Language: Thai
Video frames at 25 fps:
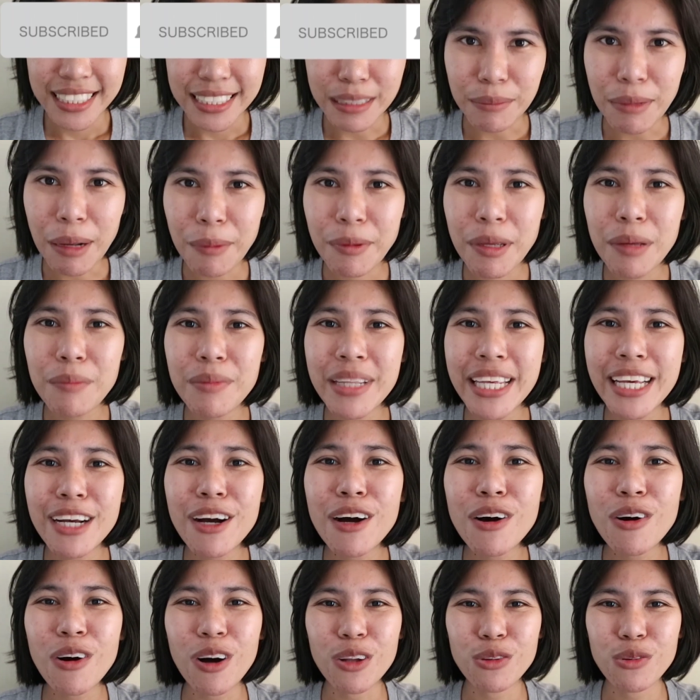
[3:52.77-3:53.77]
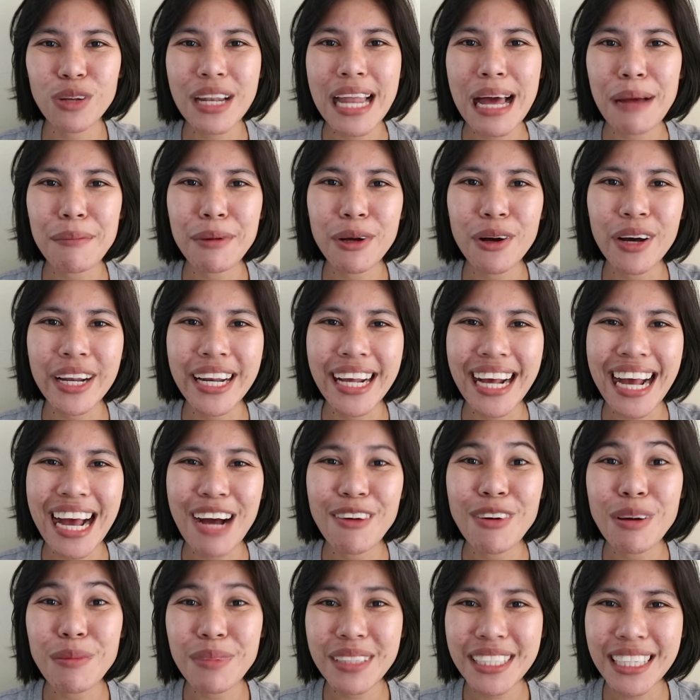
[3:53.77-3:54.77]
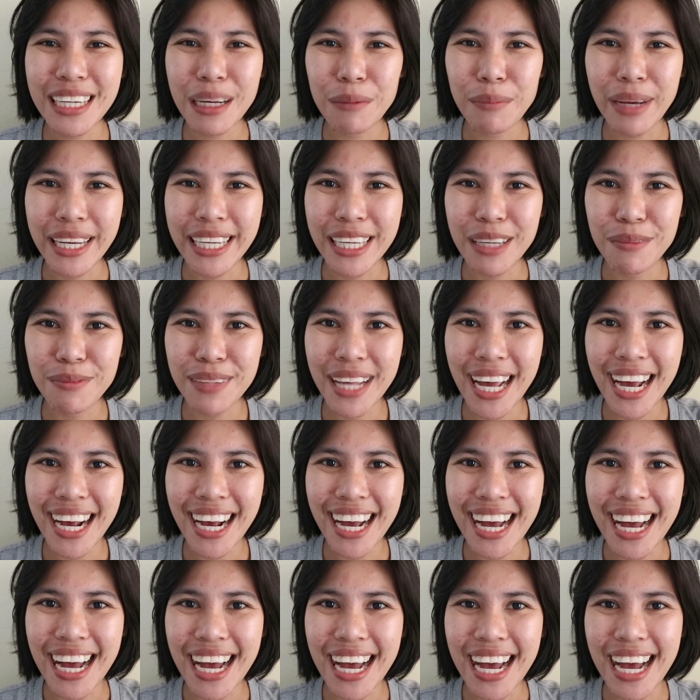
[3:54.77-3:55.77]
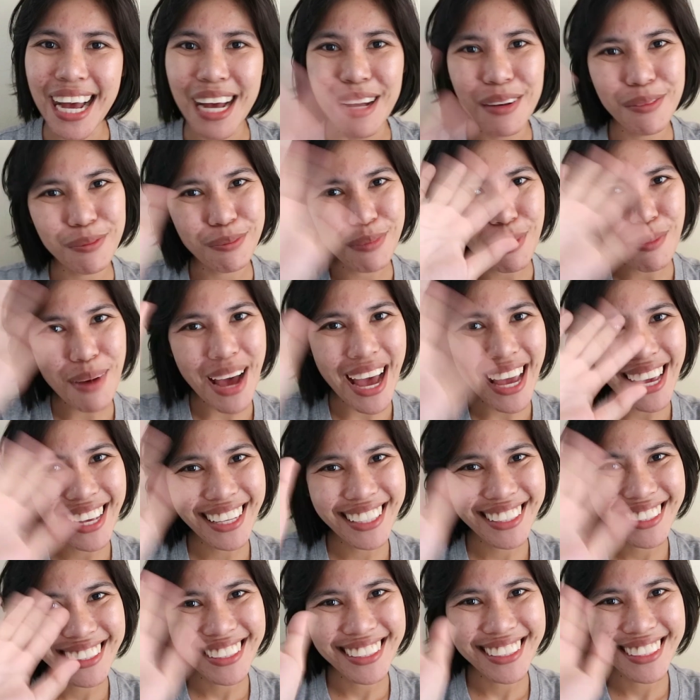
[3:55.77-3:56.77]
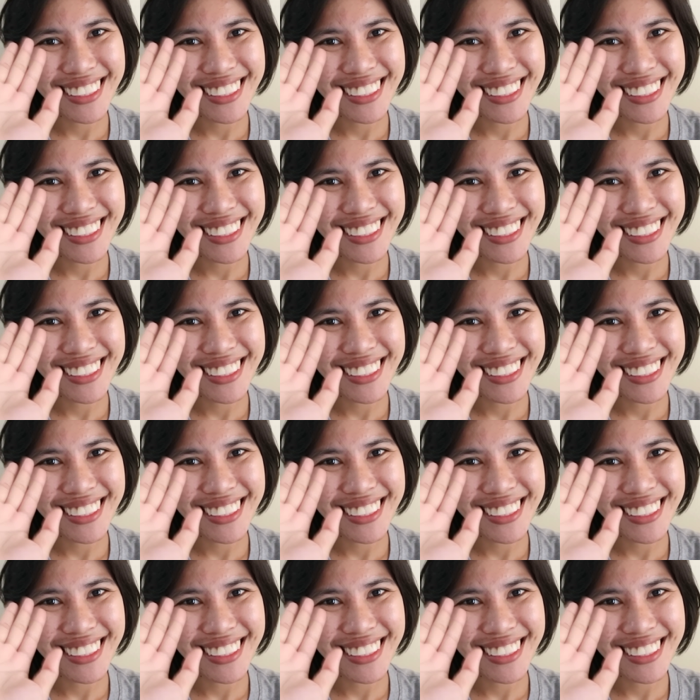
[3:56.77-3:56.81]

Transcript: สำหรับคลิปนี้ก็ขอตัวลาไปก่อนนะคะ ไว้มาเจอกันใหม่คลิปหน้าค่ะ บ๊ายบาย